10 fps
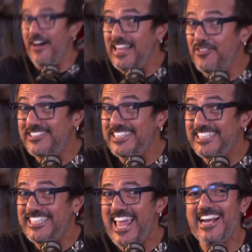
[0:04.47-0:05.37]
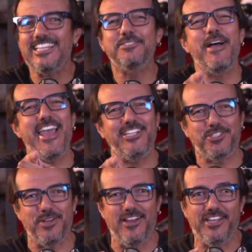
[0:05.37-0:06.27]
Fala você das teclas,
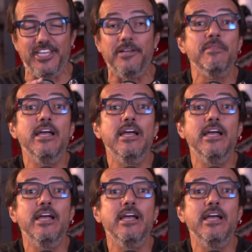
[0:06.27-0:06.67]
maestro Hélio aqui.